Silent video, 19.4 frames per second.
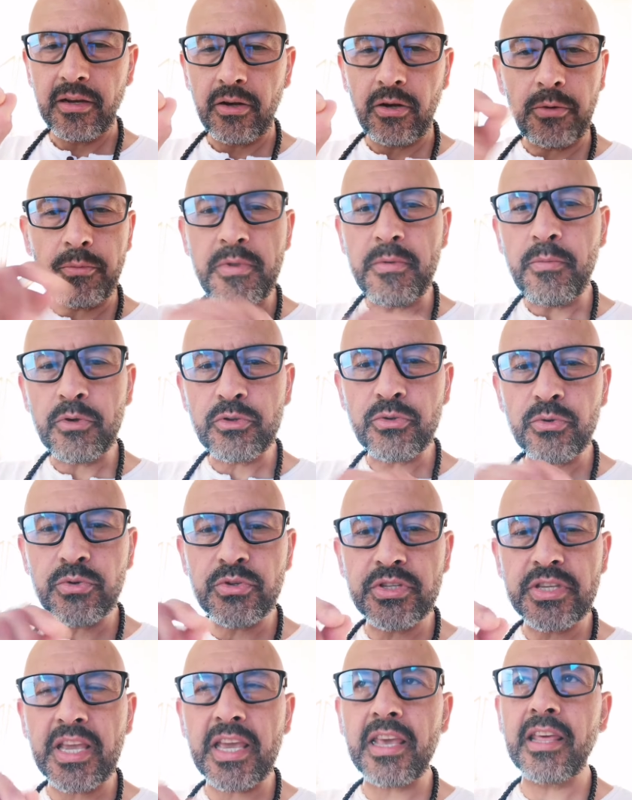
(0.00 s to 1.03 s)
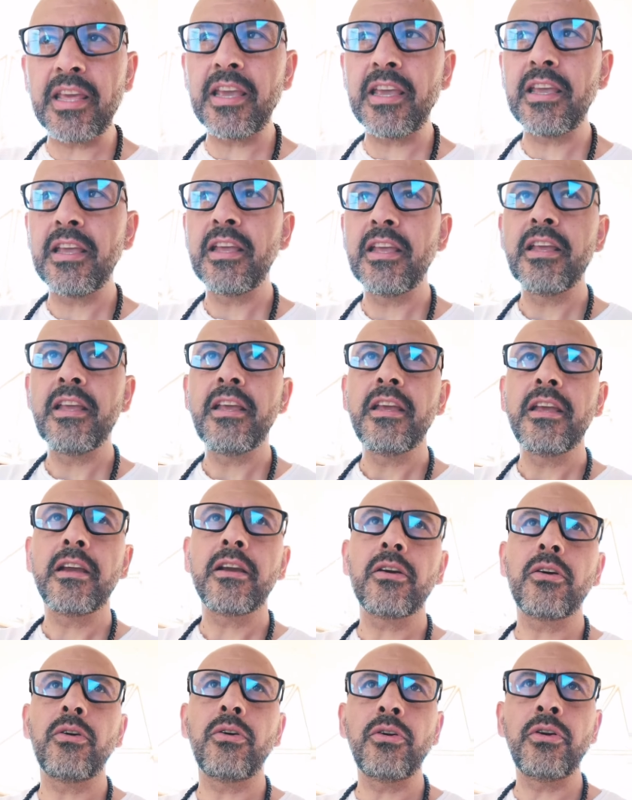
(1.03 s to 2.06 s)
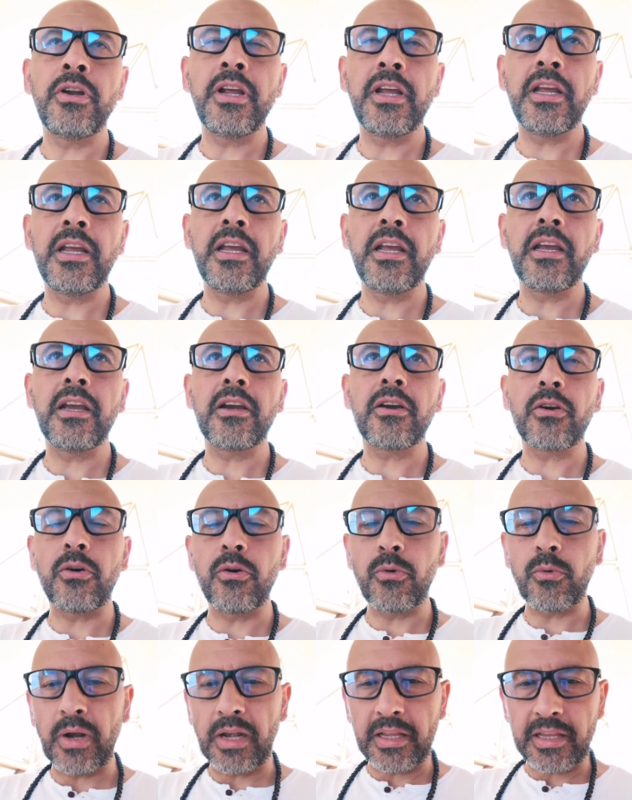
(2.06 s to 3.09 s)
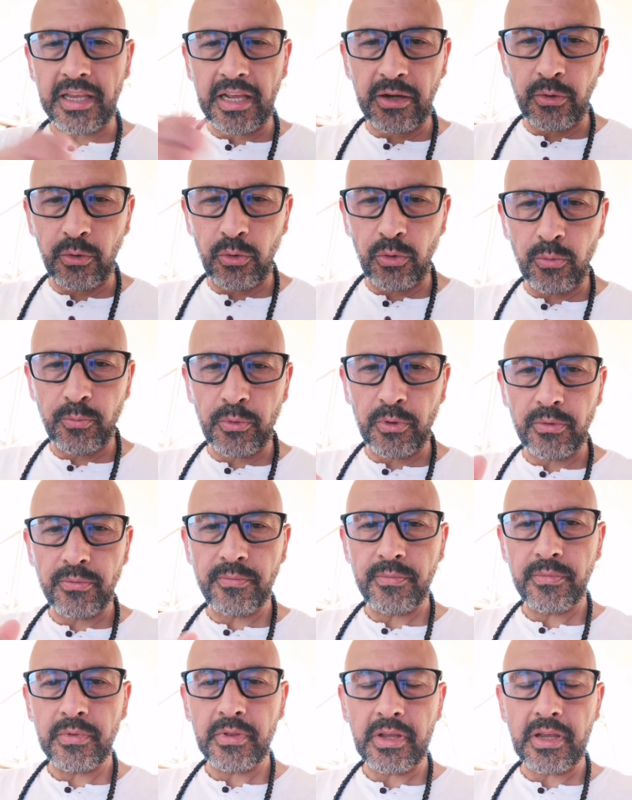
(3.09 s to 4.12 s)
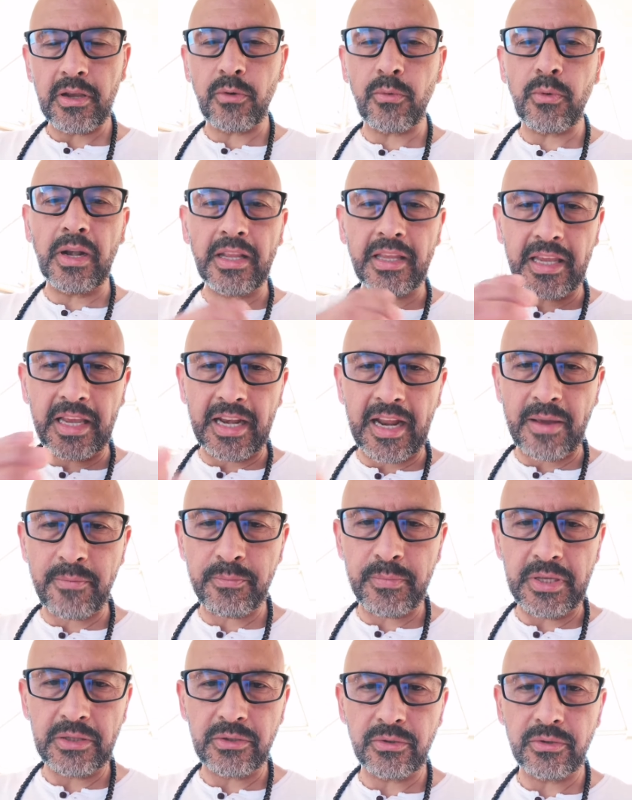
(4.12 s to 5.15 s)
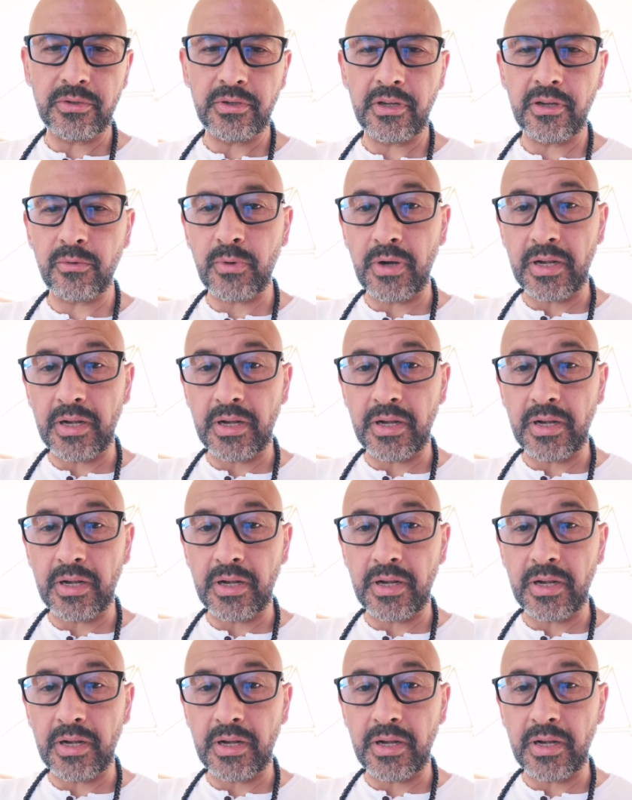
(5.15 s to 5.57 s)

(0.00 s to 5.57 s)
Lo mismo sucede con, eh, cualquier grupo, en cualquier ámbito, en